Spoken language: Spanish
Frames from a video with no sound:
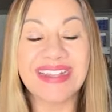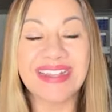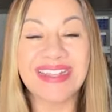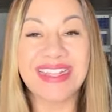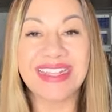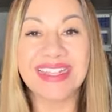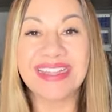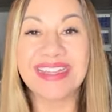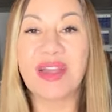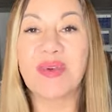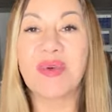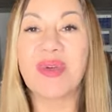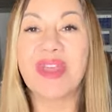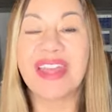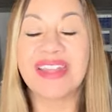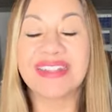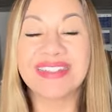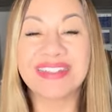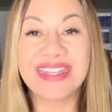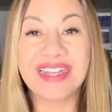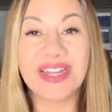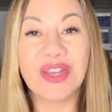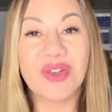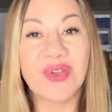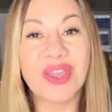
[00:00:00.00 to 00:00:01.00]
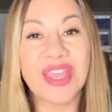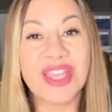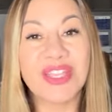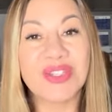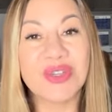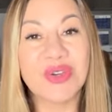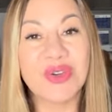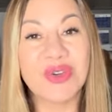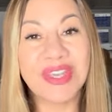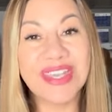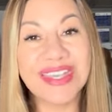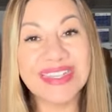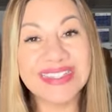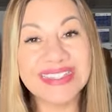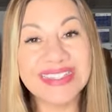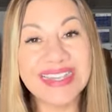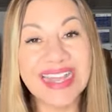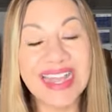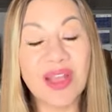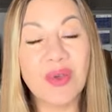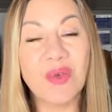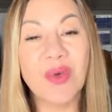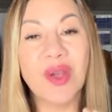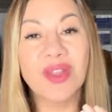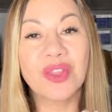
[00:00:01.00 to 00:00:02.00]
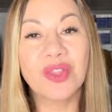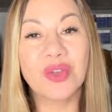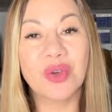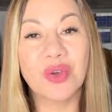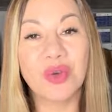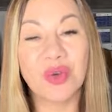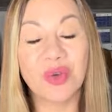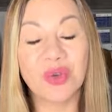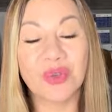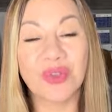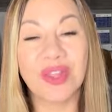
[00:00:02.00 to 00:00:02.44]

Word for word: y te voy a decir lo que yo hice cuando,